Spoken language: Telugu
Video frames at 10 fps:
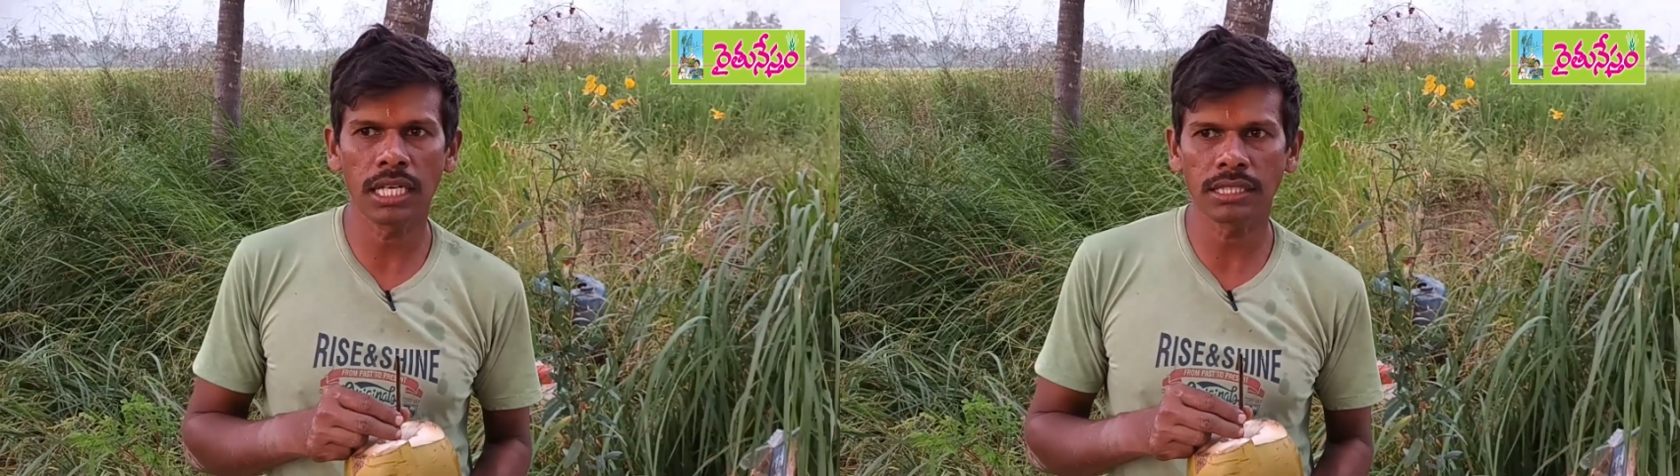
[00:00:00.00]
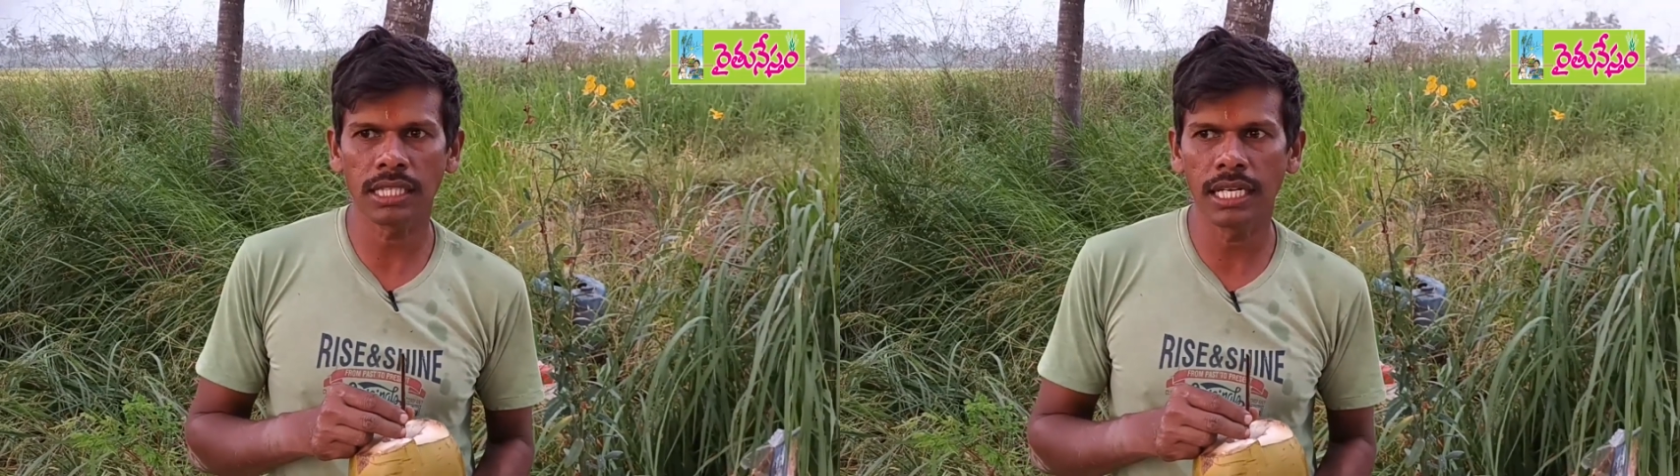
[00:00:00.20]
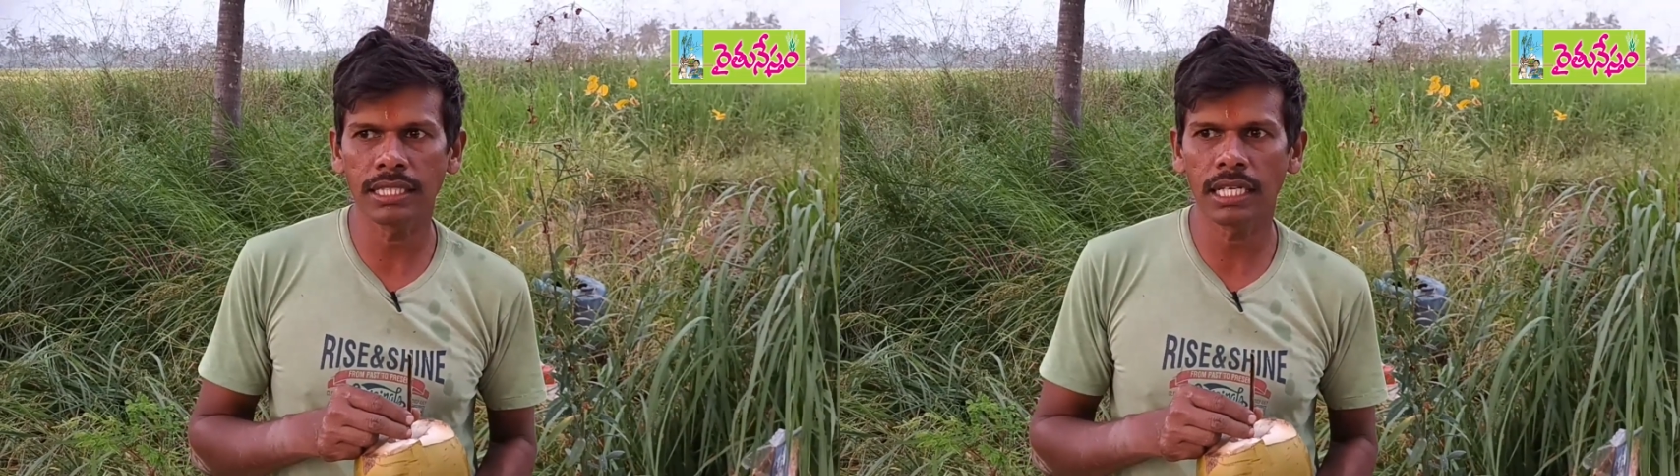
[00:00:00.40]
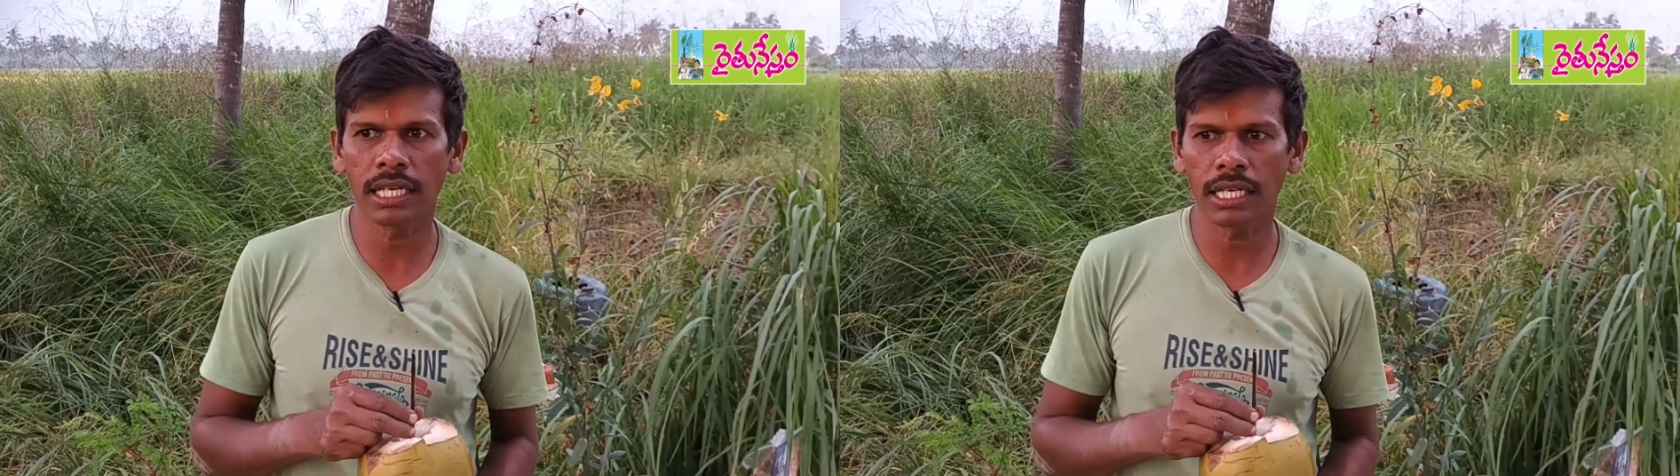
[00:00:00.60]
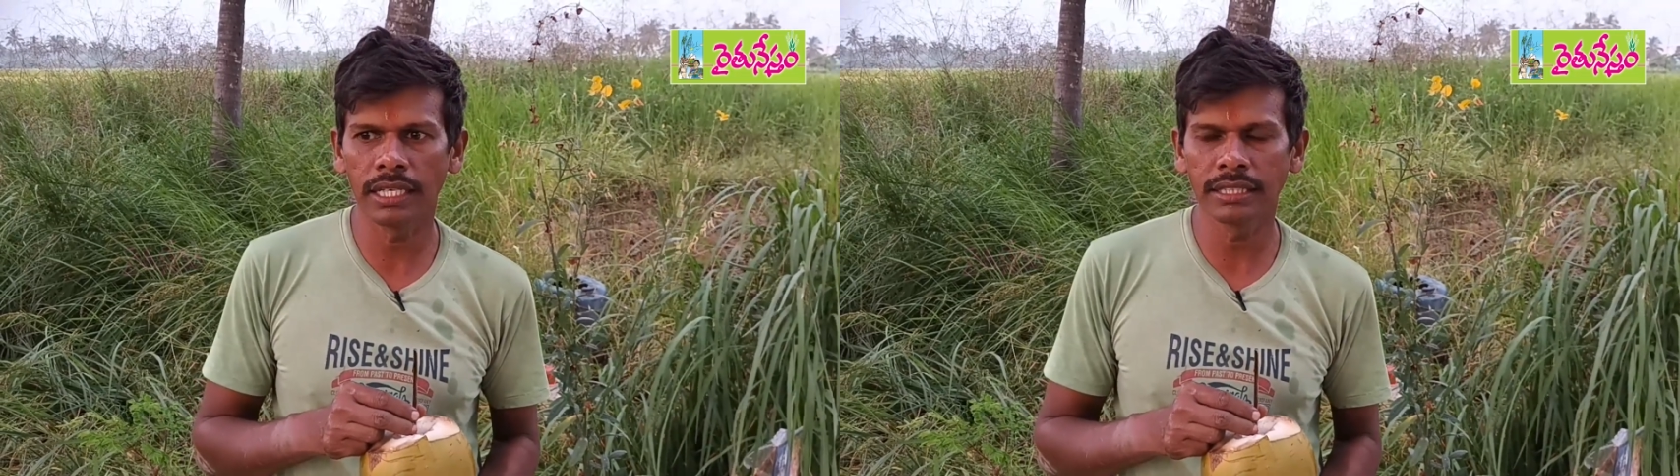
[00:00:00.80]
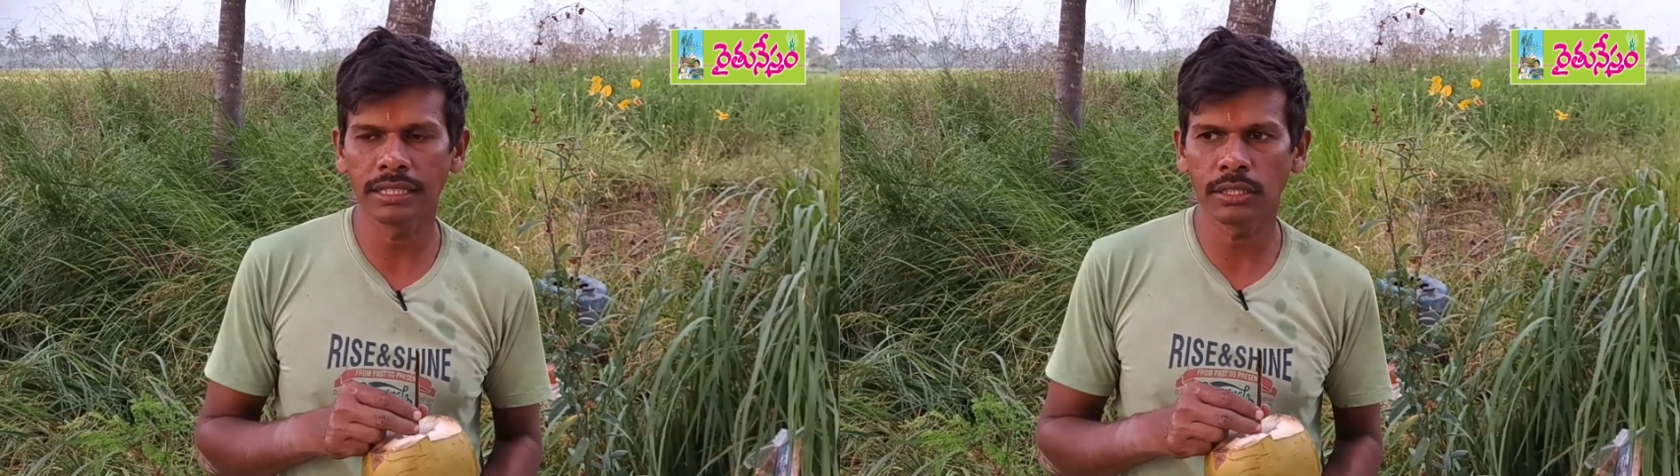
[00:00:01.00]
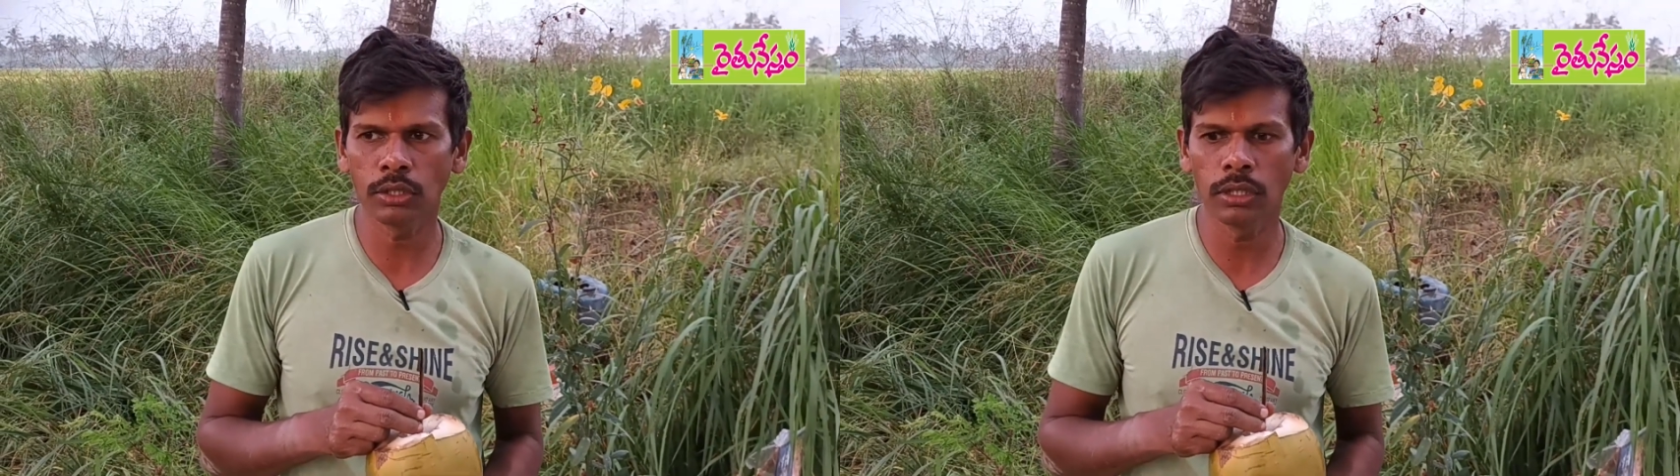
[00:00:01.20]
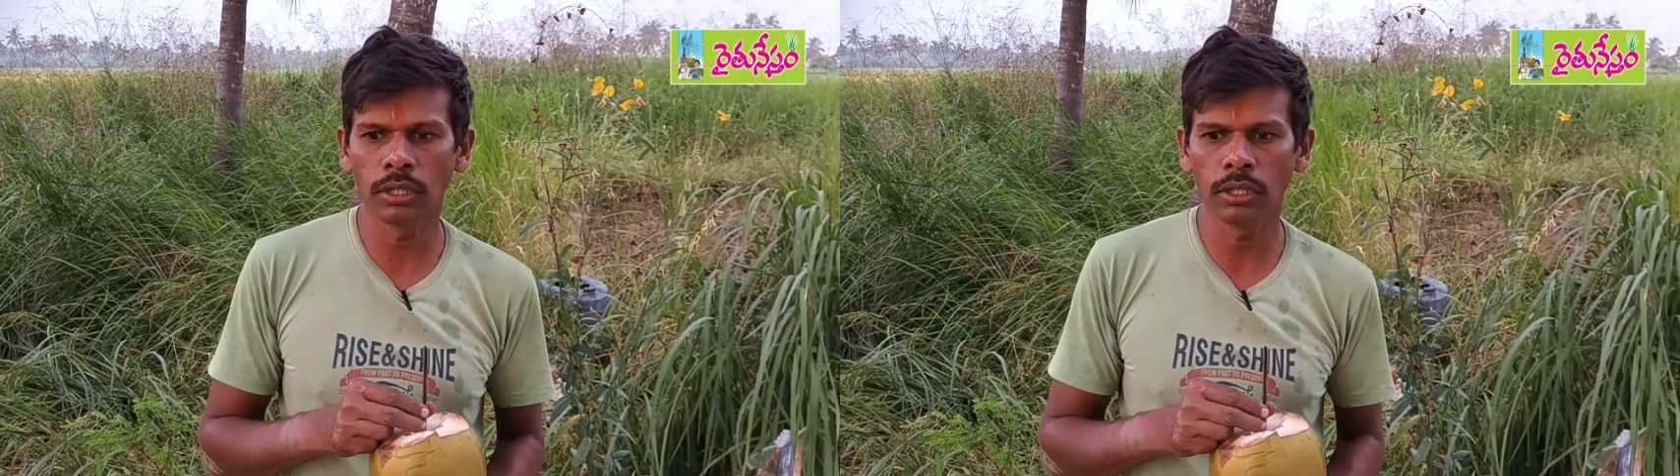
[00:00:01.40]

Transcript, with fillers: సహాయ సహకారాలు అందిస్తూ